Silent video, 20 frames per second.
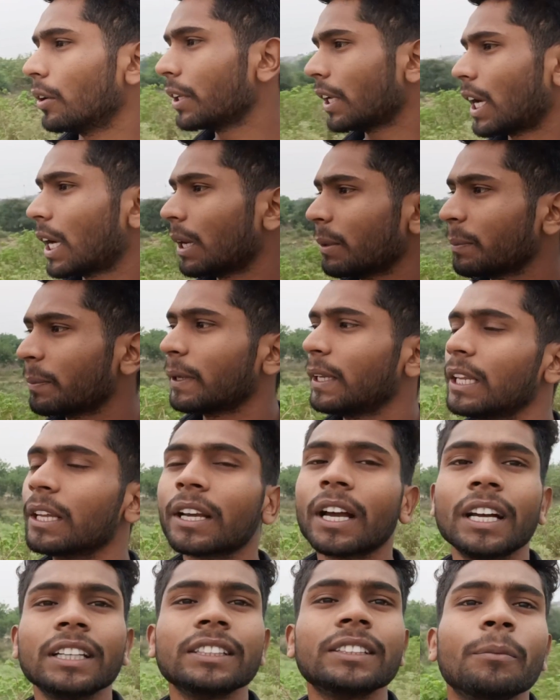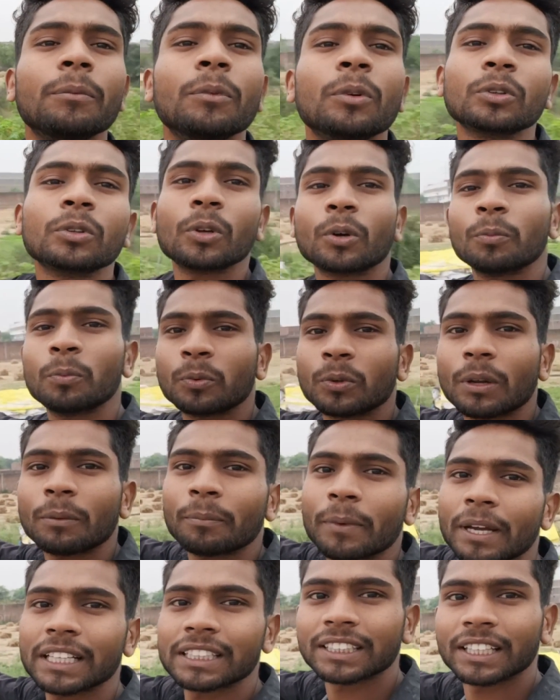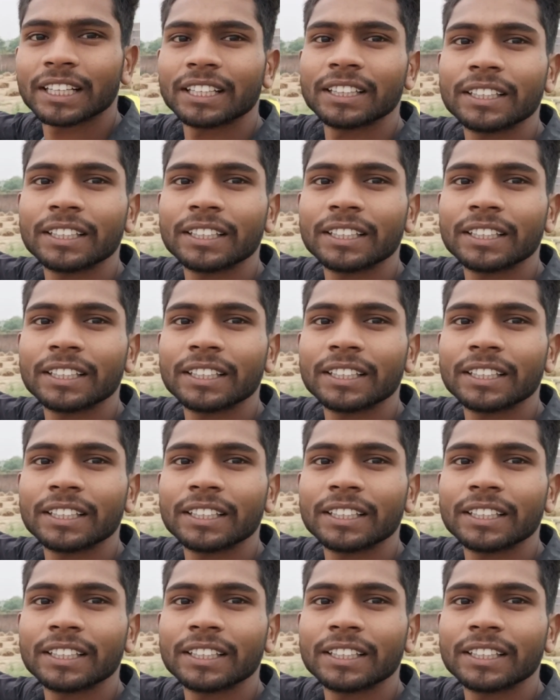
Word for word: और यहाँ पे पहले गाइस हम लोग देखो पूरा मैच